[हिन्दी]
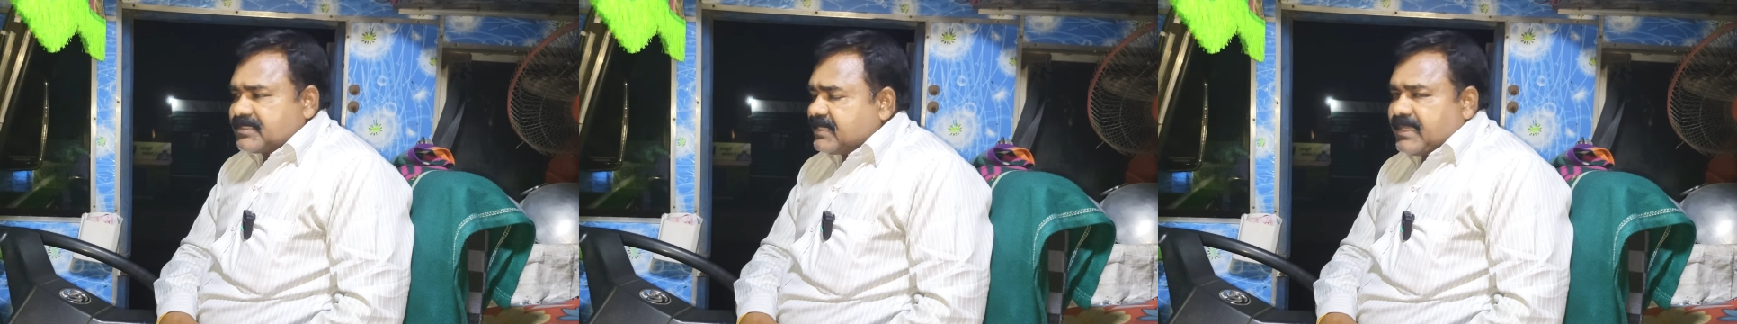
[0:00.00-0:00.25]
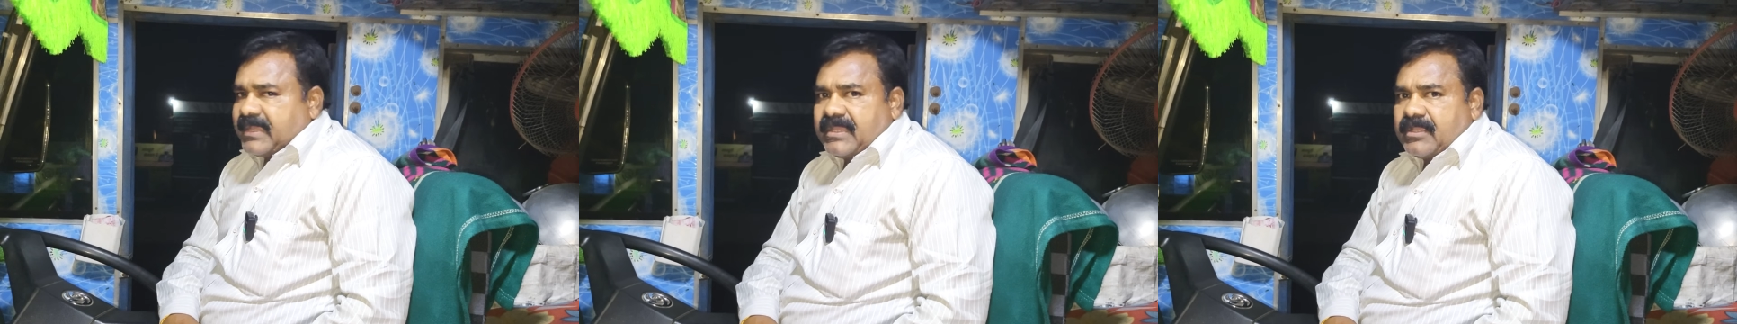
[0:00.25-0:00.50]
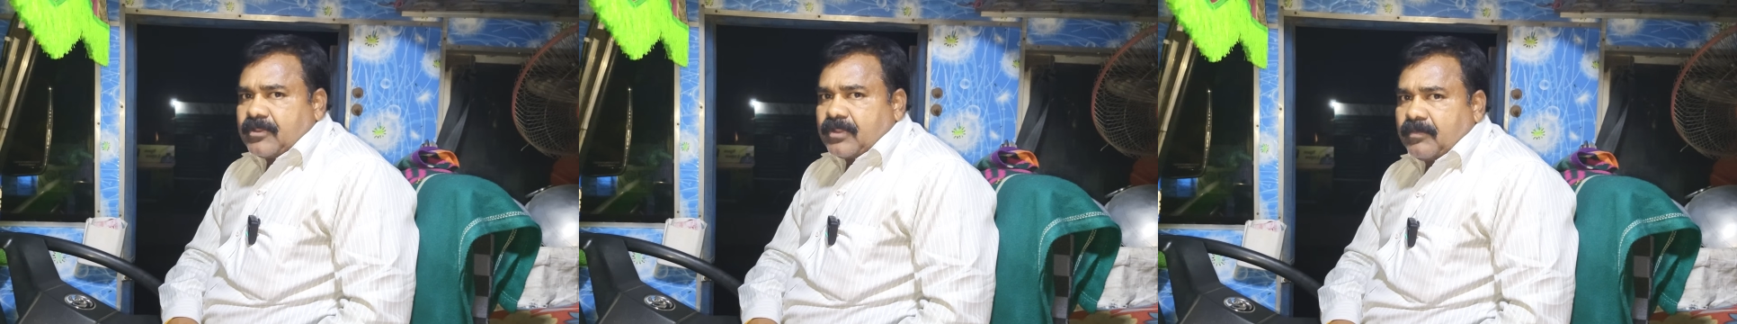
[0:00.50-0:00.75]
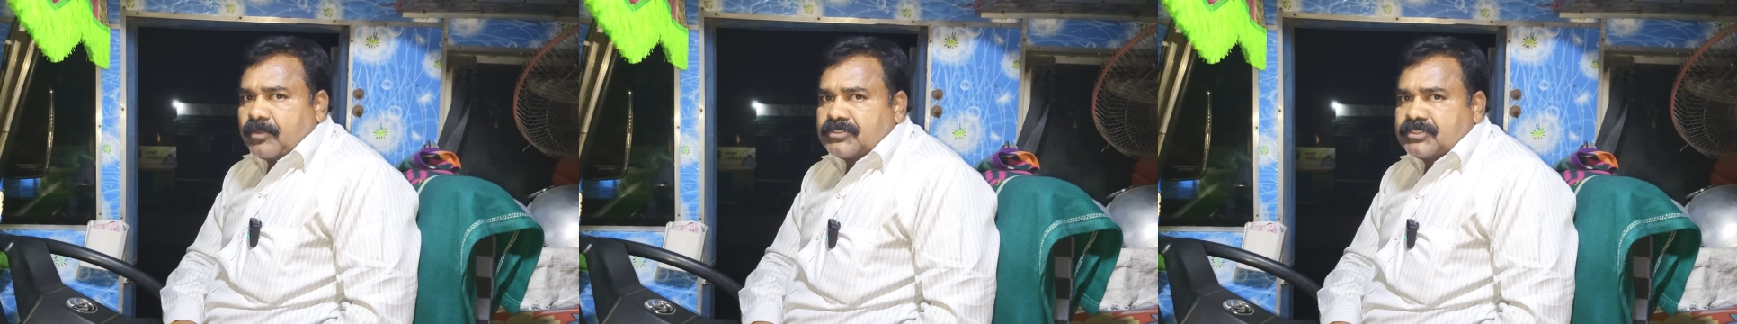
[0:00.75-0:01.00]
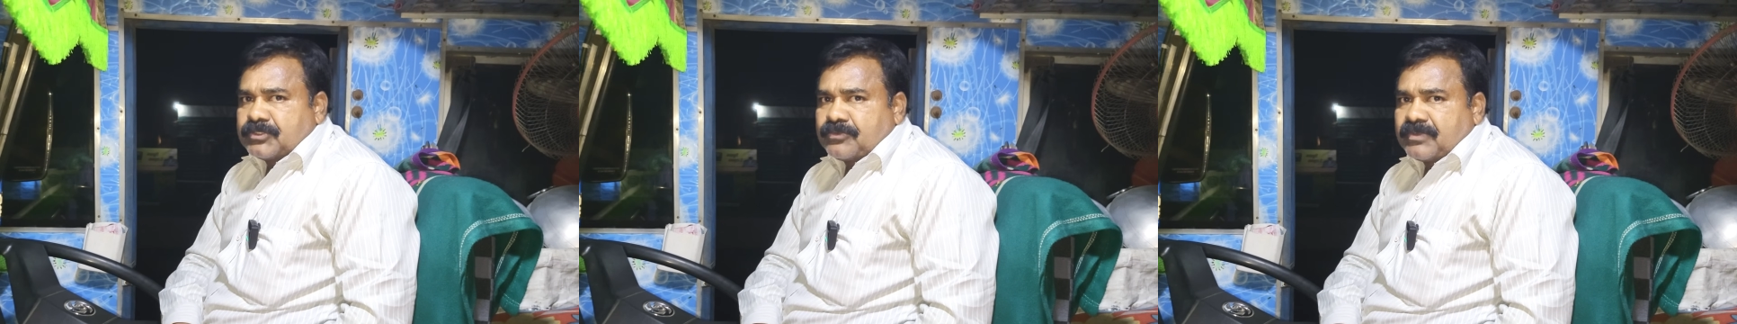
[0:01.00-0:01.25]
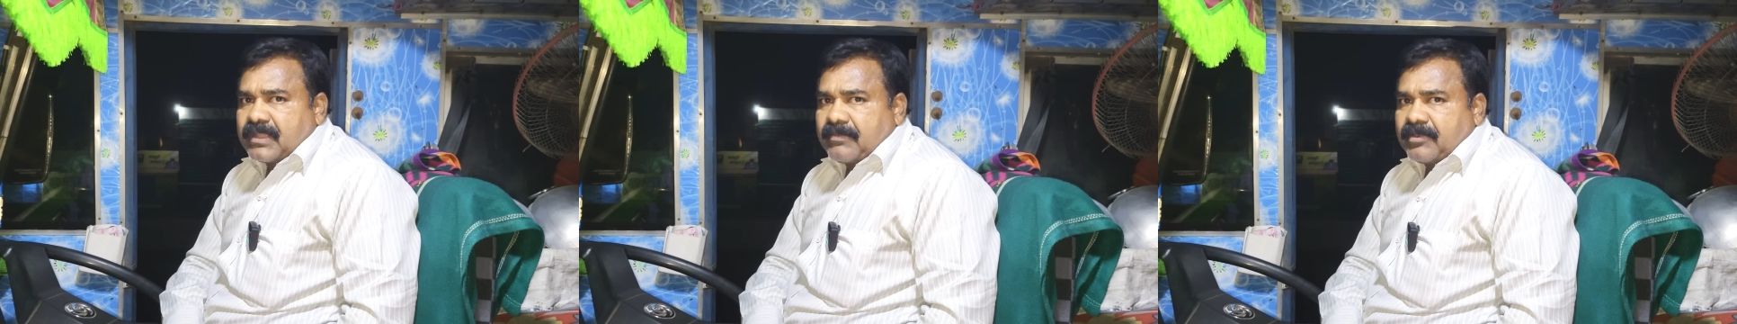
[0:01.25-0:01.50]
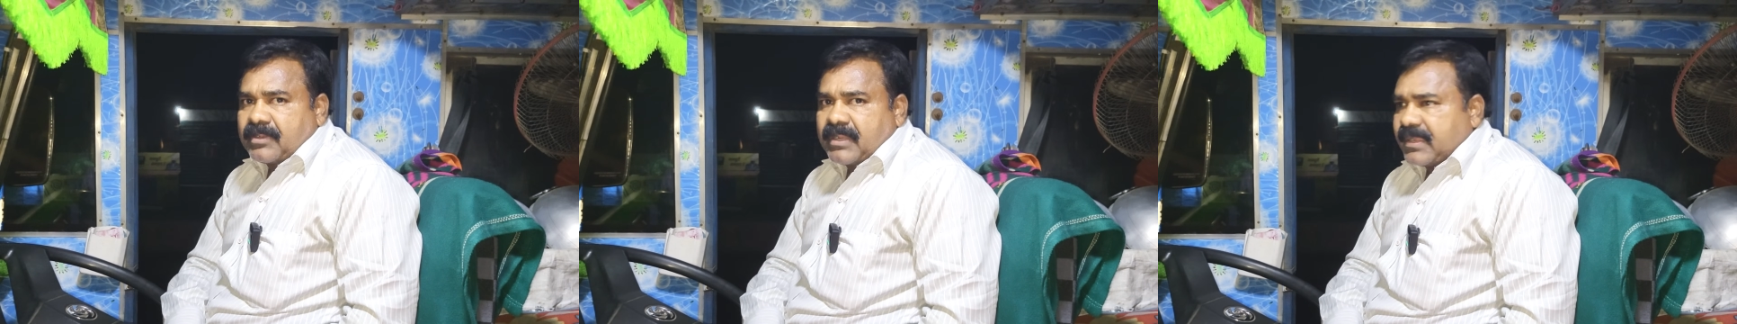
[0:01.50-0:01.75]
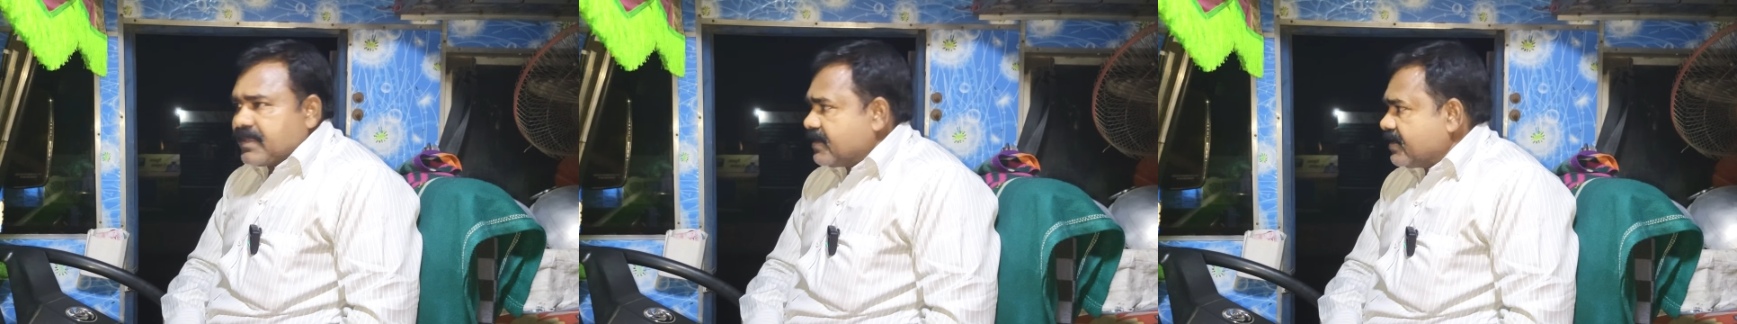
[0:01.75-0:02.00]
बज गया है और हम लोग चिरकुंडा बॉर्डर
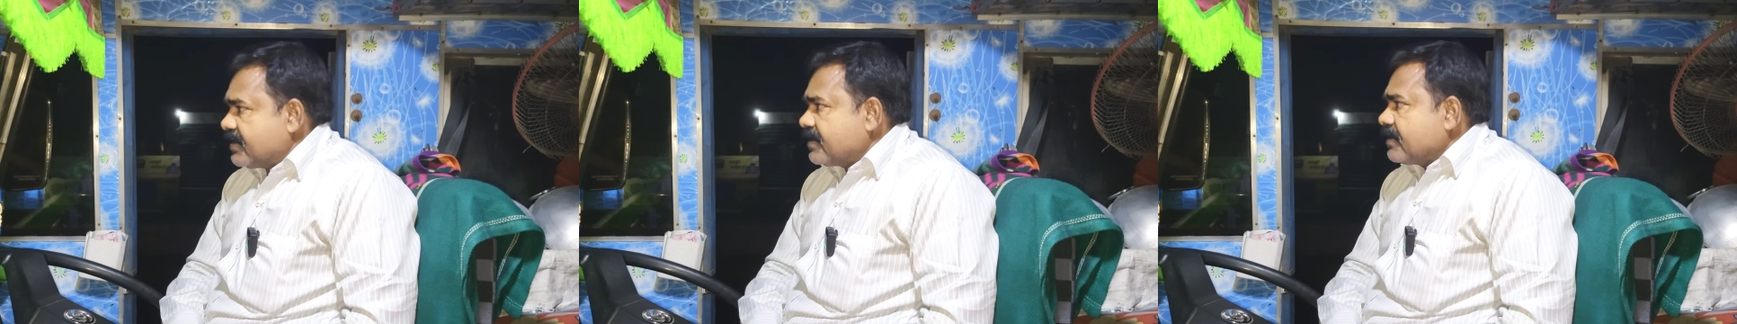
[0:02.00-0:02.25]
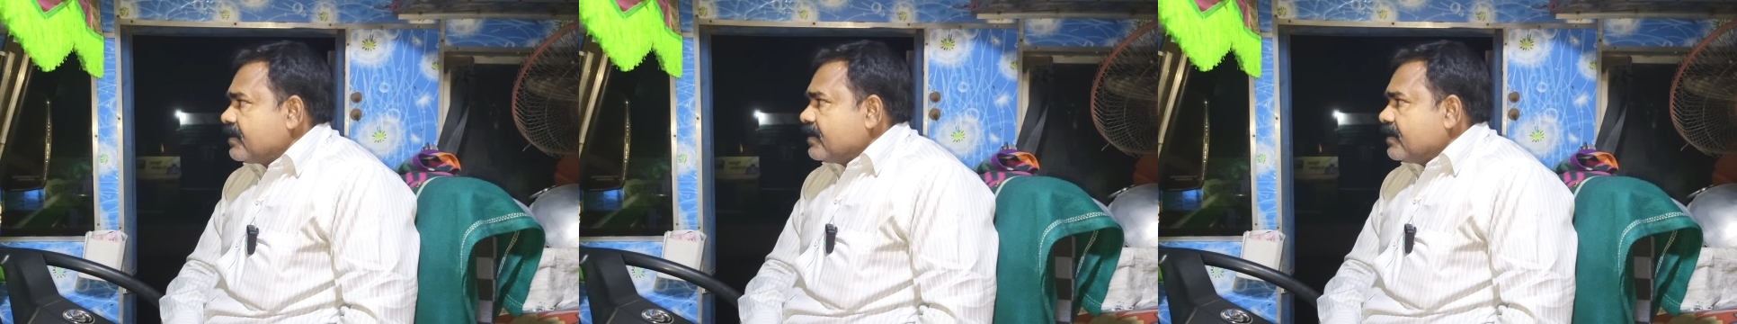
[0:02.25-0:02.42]
आ गए हैं